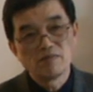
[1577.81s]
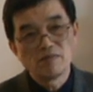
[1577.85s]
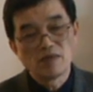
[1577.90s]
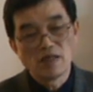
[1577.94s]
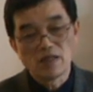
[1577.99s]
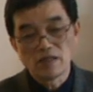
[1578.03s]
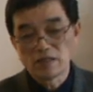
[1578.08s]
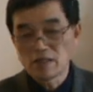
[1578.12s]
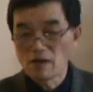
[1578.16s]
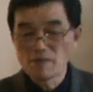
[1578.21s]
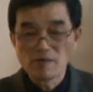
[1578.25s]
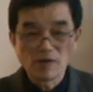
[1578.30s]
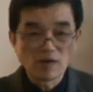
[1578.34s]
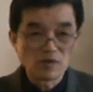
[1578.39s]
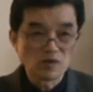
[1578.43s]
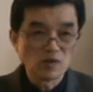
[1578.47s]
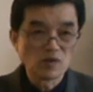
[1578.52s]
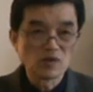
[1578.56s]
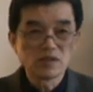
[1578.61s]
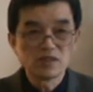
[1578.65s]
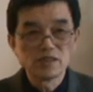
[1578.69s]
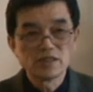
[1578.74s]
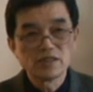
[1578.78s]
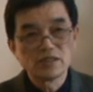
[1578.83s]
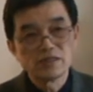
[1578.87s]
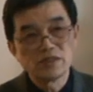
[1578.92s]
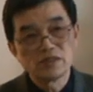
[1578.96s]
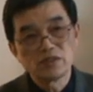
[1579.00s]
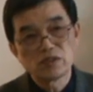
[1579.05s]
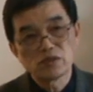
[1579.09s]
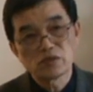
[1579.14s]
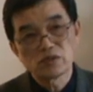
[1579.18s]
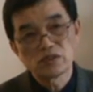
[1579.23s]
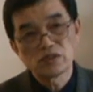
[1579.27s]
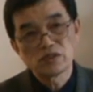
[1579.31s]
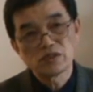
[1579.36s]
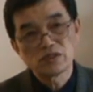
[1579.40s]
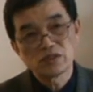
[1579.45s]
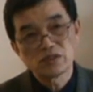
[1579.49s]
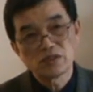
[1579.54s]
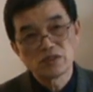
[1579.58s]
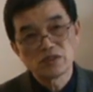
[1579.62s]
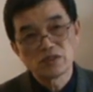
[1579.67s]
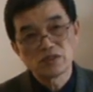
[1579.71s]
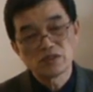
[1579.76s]
啊，代表作些就
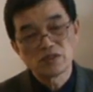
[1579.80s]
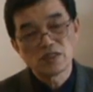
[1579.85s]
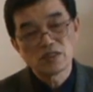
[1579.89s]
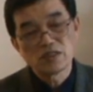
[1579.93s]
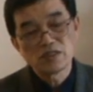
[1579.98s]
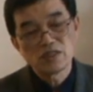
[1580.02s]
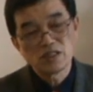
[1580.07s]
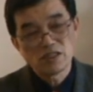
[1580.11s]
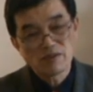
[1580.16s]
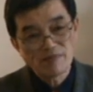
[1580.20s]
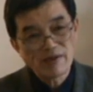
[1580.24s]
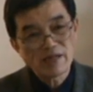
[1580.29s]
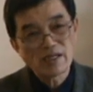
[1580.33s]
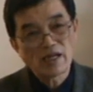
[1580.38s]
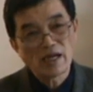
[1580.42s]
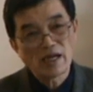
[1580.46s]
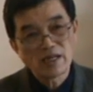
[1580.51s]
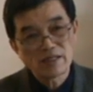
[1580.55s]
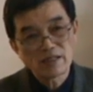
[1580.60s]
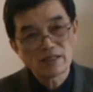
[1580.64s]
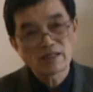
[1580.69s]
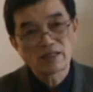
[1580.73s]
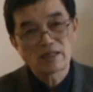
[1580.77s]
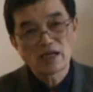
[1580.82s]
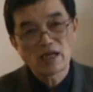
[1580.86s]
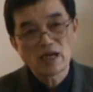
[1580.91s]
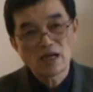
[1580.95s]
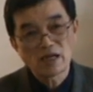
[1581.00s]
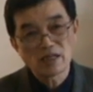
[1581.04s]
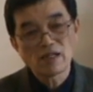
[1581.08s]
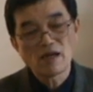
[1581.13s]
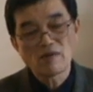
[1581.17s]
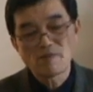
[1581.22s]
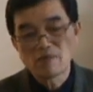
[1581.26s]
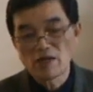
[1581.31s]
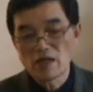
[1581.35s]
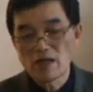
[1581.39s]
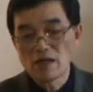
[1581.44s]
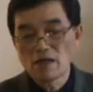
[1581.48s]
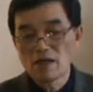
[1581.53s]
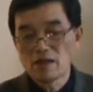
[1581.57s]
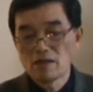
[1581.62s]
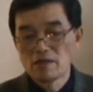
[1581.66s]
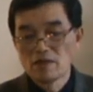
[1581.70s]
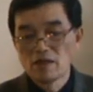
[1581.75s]
是西班牙的这个阿尔塔米
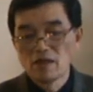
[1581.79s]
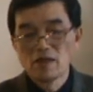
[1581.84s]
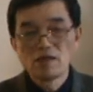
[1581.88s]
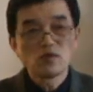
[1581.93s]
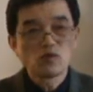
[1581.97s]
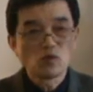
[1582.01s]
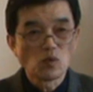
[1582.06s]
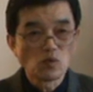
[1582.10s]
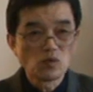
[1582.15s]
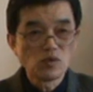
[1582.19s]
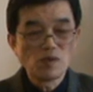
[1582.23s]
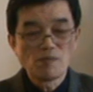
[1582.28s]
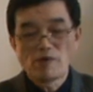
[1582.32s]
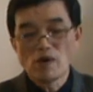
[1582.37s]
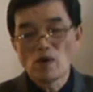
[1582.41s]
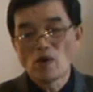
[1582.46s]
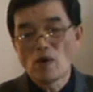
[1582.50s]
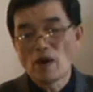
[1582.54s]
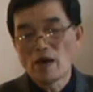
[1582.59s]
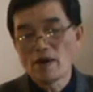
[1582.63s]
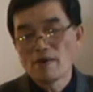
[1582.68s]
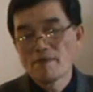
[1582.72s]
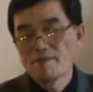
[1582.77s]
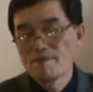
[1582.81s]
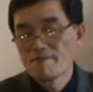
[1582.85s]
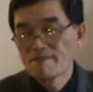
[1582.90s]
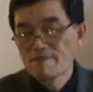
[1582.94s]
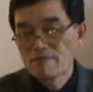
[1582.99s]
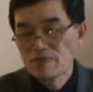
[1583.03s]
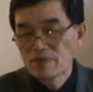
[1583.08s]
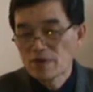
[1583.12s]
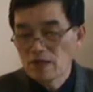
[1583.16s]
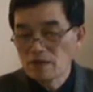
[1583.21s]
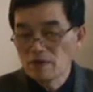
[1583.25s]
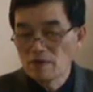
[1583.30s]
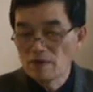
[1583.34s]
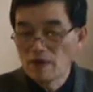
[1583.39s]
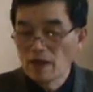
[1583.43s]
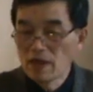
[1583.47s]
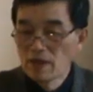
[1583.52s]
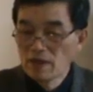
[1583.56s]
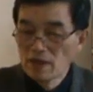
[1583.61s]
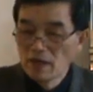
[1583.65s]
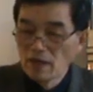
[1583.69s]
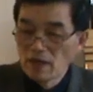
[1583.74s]
拉洞穴壁画，对吧？